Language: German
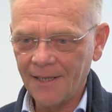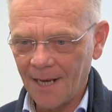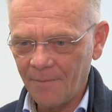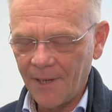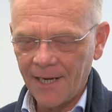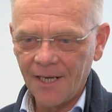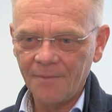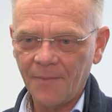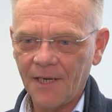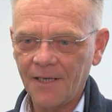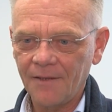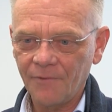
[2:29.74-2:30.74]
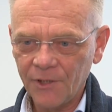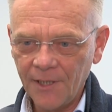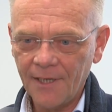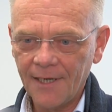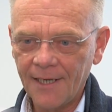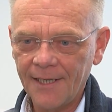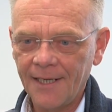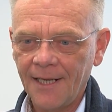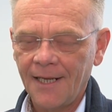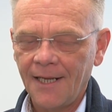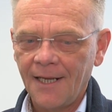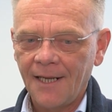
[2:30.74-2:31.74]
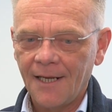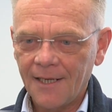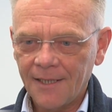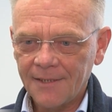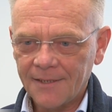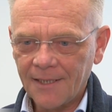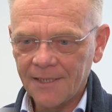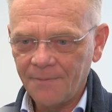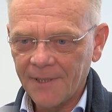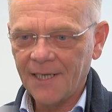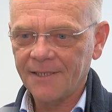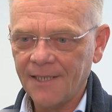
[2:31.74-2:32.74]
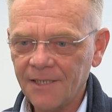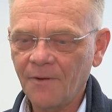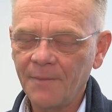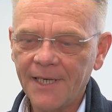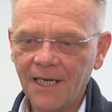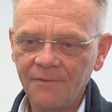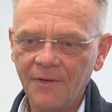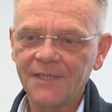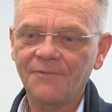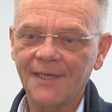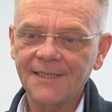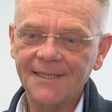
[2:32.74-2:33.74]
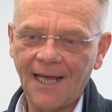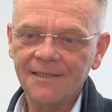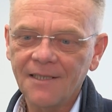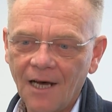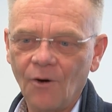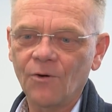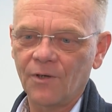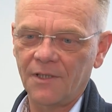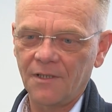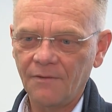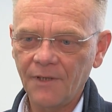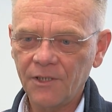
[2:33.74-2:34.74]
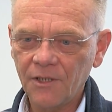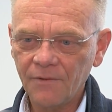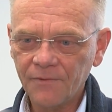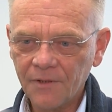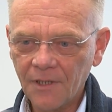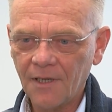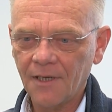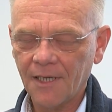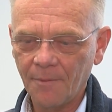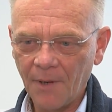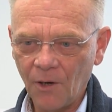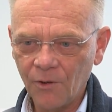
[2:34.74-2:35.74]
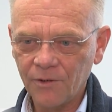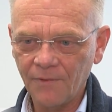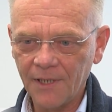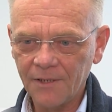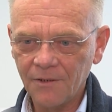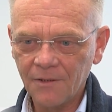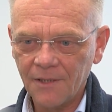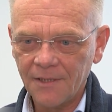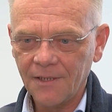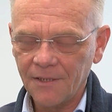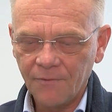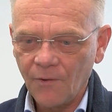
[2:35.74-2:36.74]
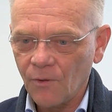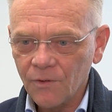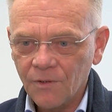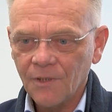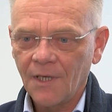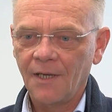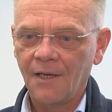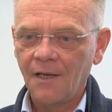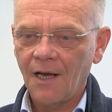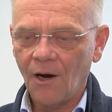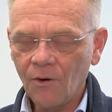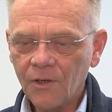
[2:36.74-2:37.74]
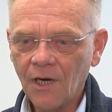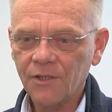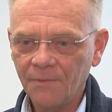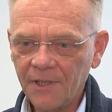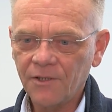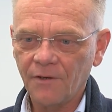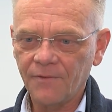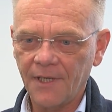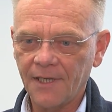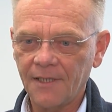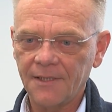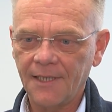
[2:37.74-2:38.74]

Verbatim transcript: Lehrplänen, bei den verschiedenen, äh, dass wirklich das vermittelt wird, was dann auch in der Wirtschaft äh, gebraucht wird. Und das ist für uns auch aus wirtschaftlicher